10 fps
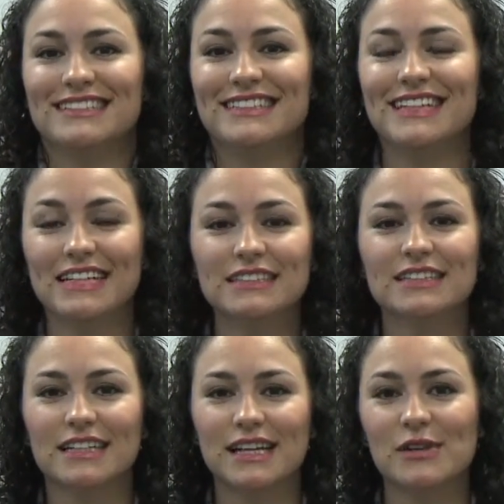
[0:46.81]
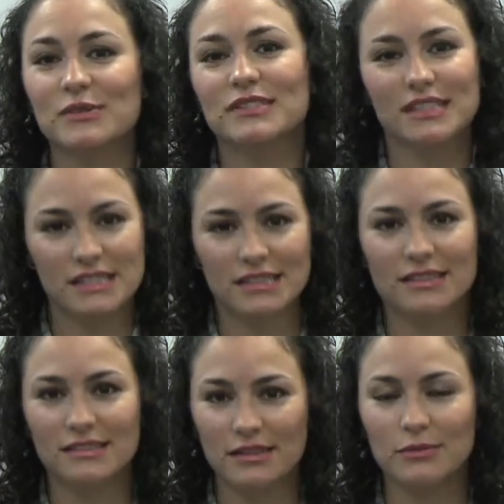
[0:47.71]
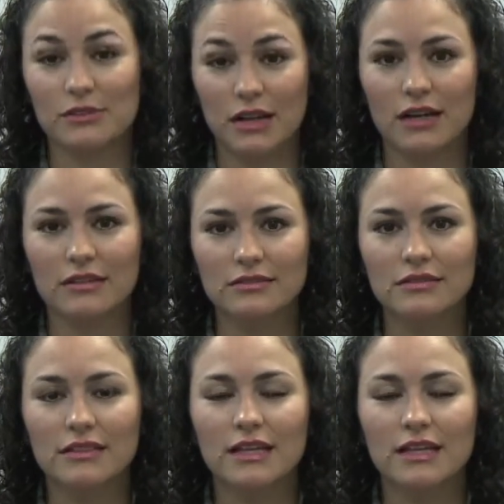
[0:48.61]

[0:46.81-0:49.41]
si, quieres tener algo así necesitas ir a buscarlo.